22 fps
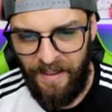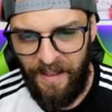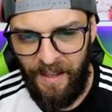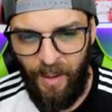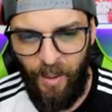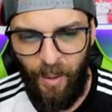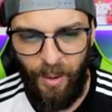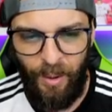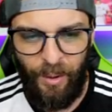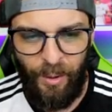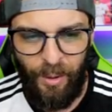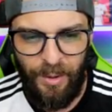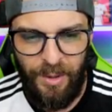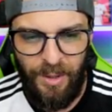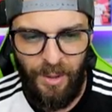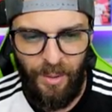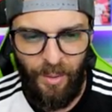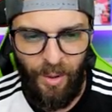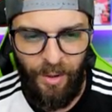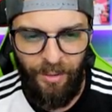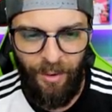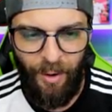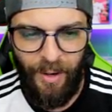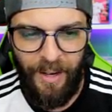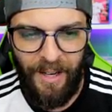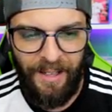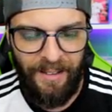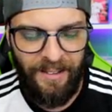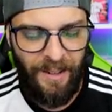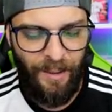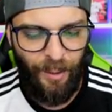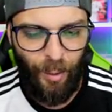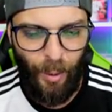E cortou de novo. Ó, o
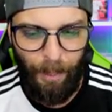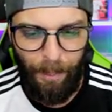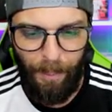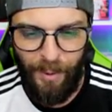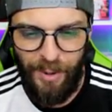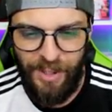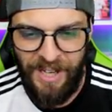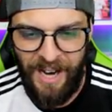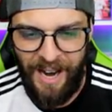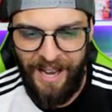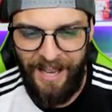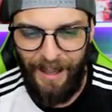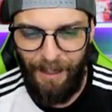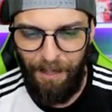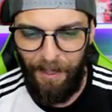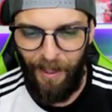cara tentou puxar ele